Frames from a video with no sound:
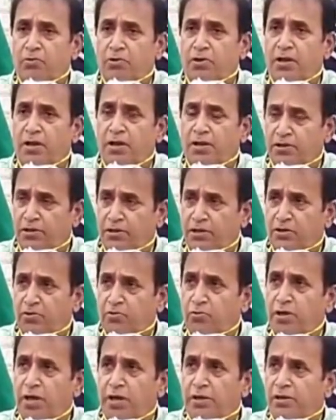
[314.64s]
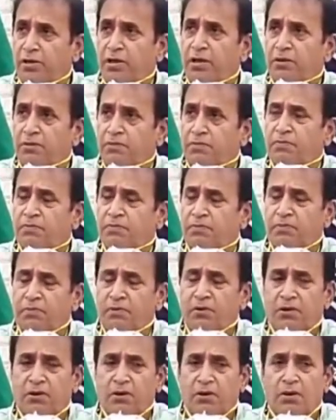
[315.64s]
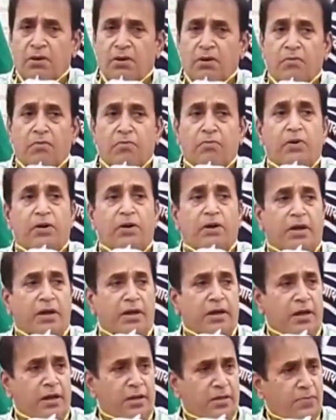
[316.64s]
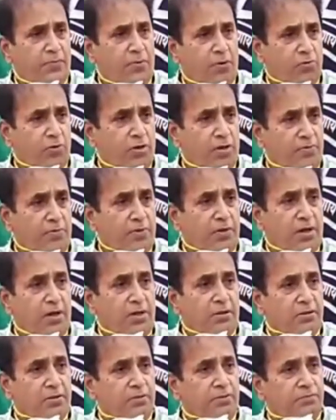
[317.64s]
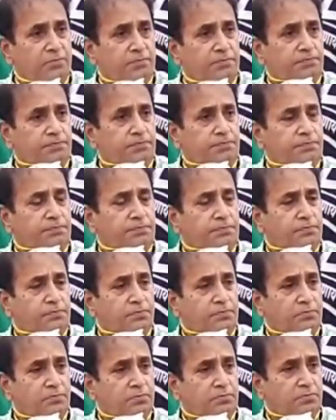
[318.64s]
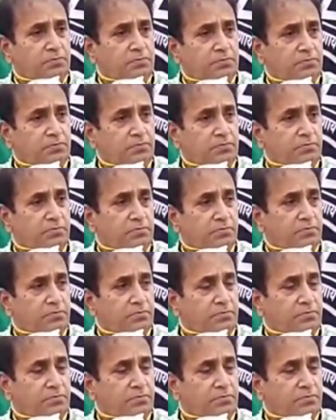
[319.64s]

தேசியவாத காங்கிரஸ் மற்றும் காங்கிரஸ் தலைவர்கள் விமர்சனம் செய்து வருவது கவனிக்கத்தக்கது